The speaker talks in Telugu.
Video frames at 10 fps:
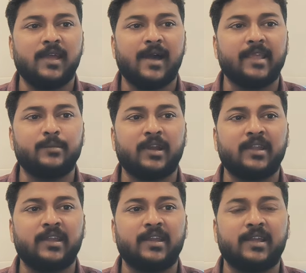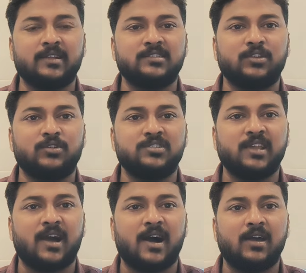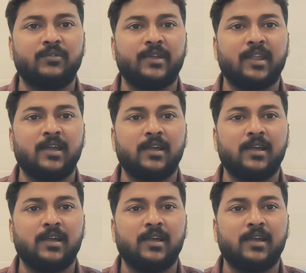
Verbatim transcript: అలాగే మన ఇండియన్ కరెన్సీలో వచ్చి ఆరు వేల